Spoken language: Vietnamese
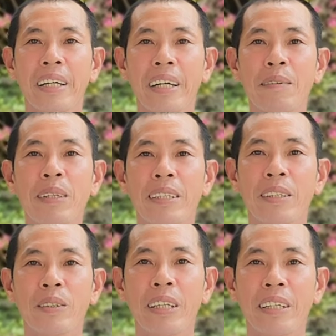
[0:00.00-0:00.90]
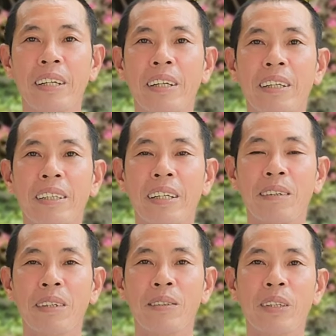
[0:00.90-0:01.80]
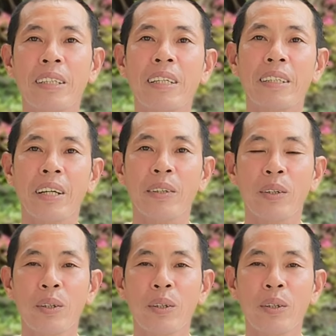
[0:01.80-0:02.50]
cảm ơn thành nguyên yeah. vợ chồng thành nguyên rất nhiều